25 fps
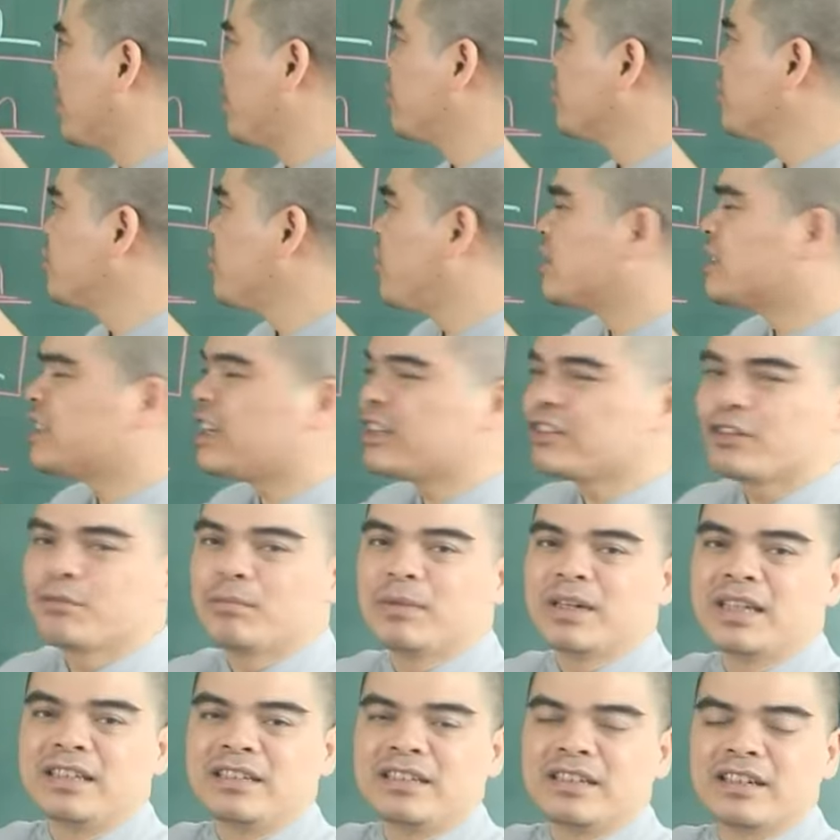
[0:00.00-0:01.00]
động chọn ra cho
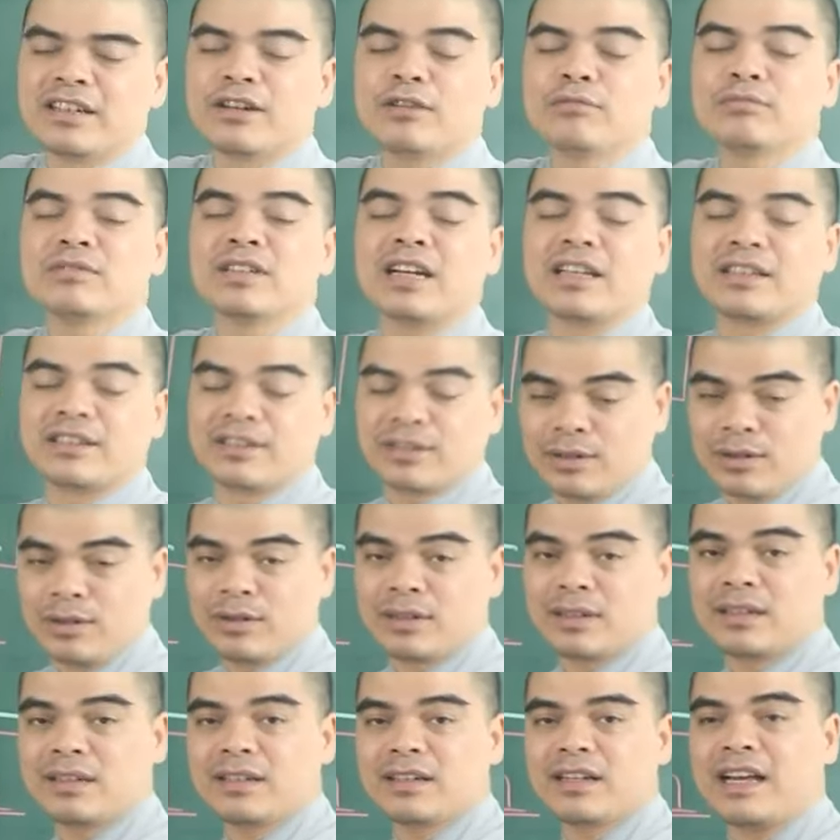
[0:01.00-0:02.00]
mình những không giờ
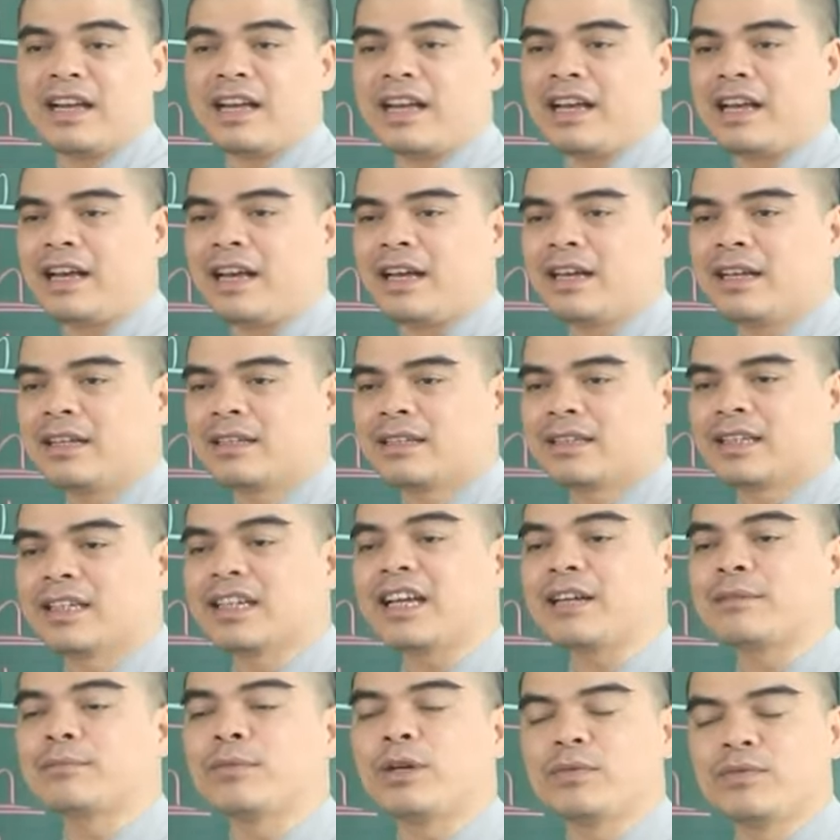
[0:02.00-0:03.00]
tốt để tiến
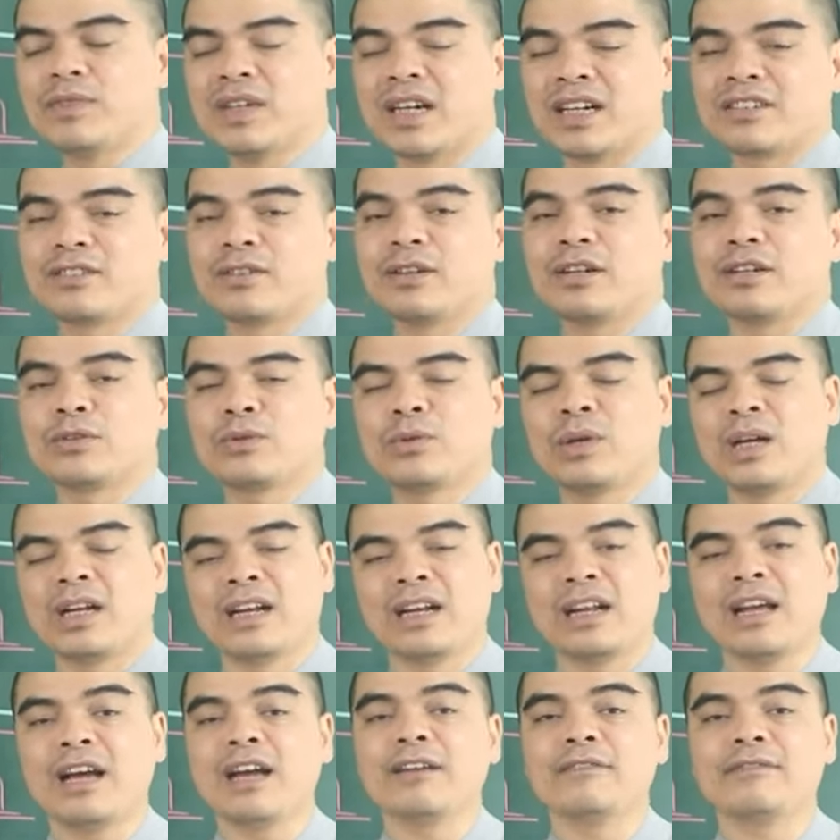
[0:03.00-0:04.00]
hành mọi việc cho được
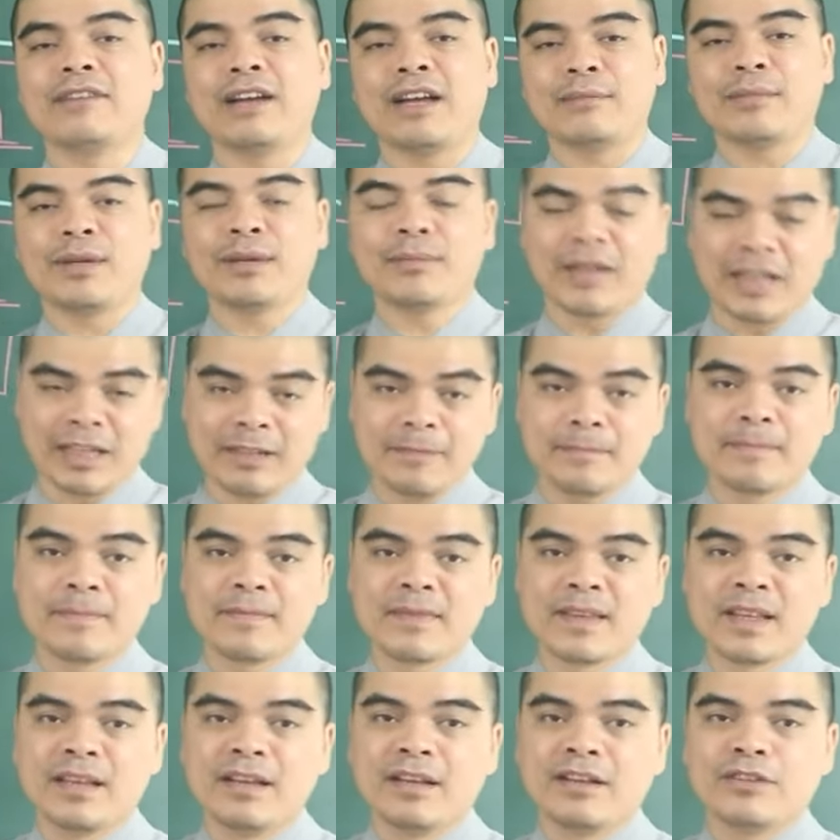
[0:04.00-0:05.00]
thuận lợi và may mắn,
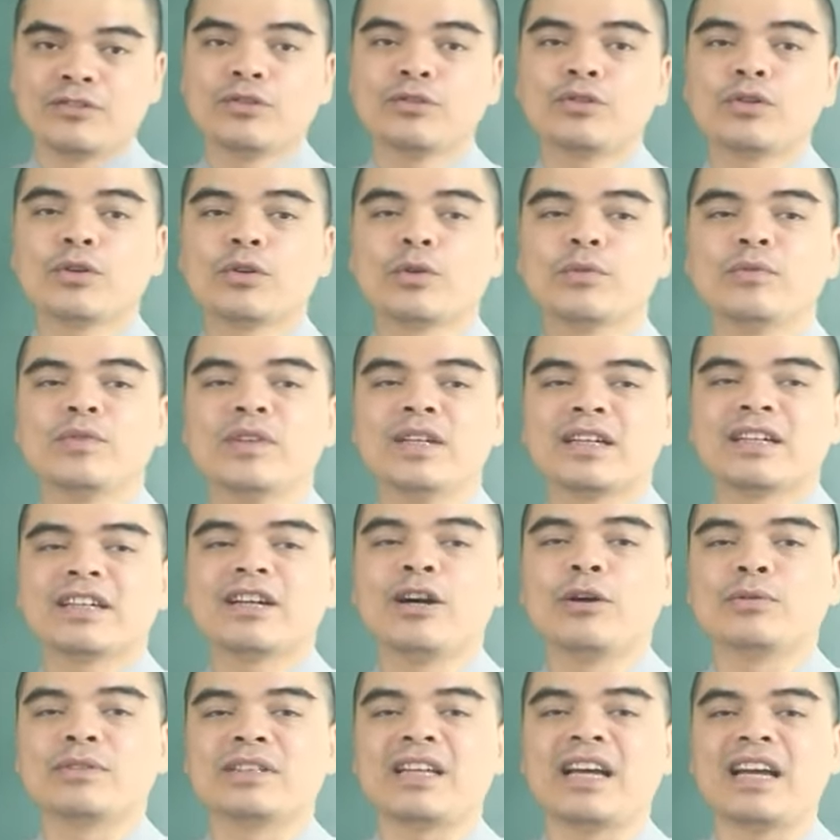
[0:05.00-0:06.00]
giúp cho quý vị
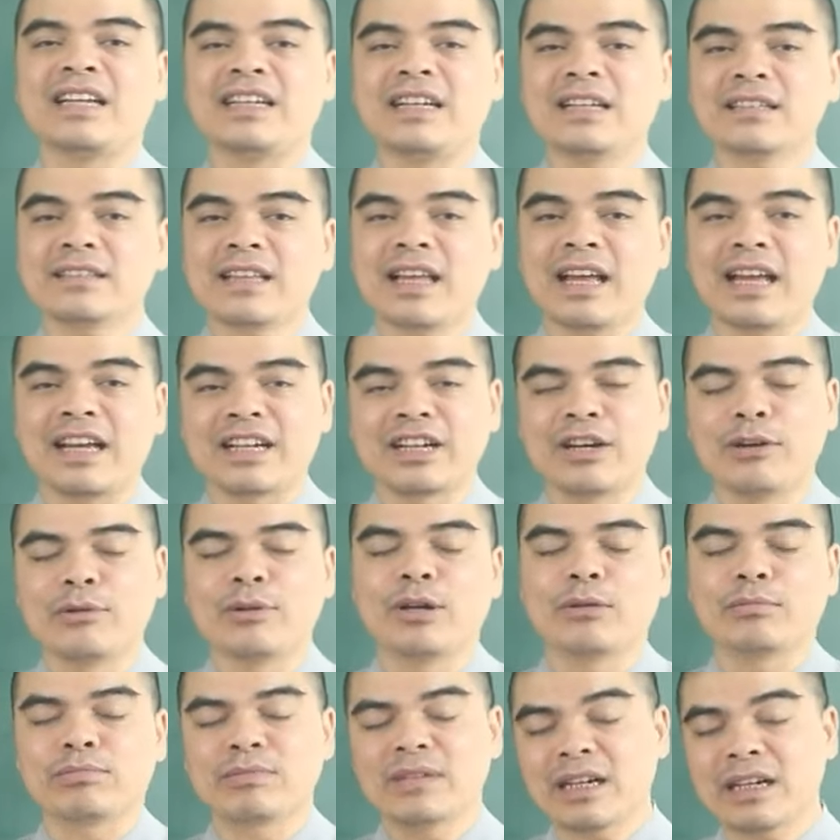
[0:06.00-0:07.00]
cầu tài đắc tài, cầu
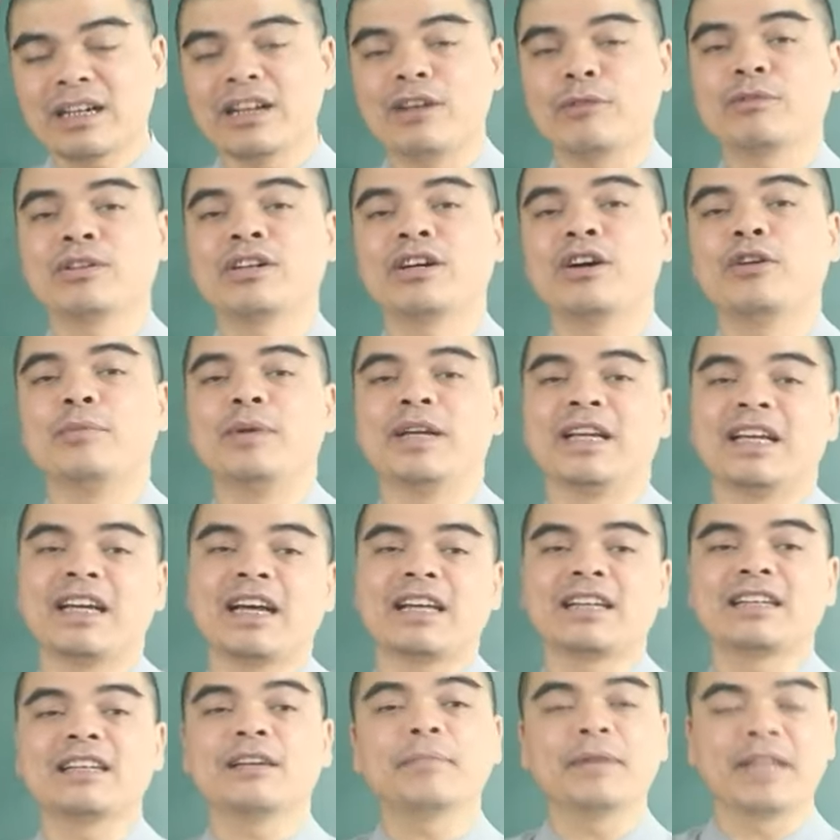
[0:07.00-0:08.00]
lộc đắc lộc, cầu bình
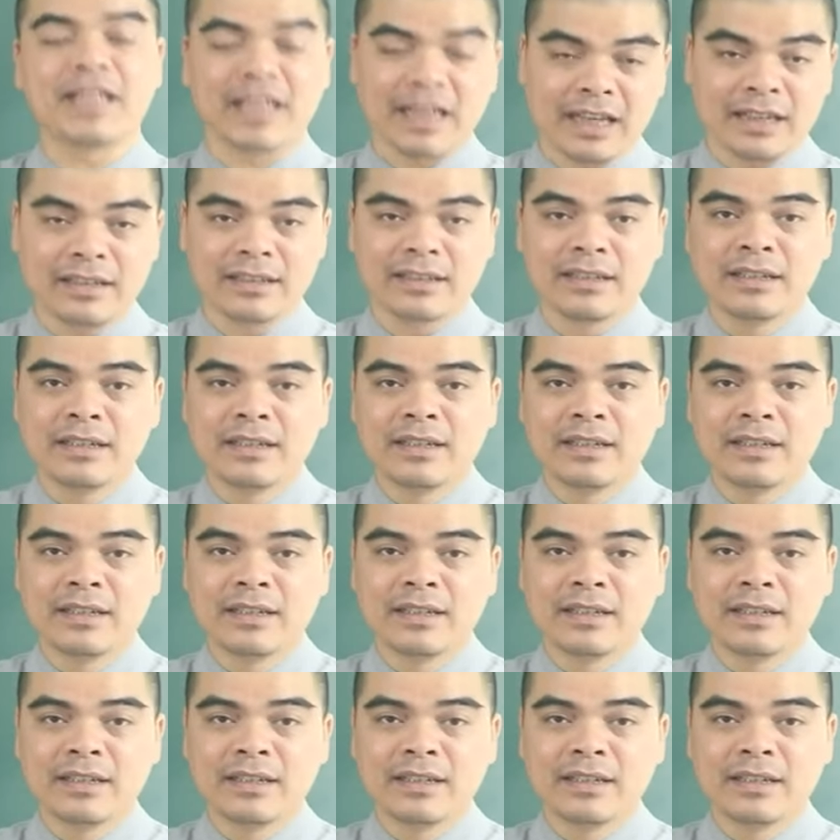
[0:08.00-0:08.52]
an đắc bình an.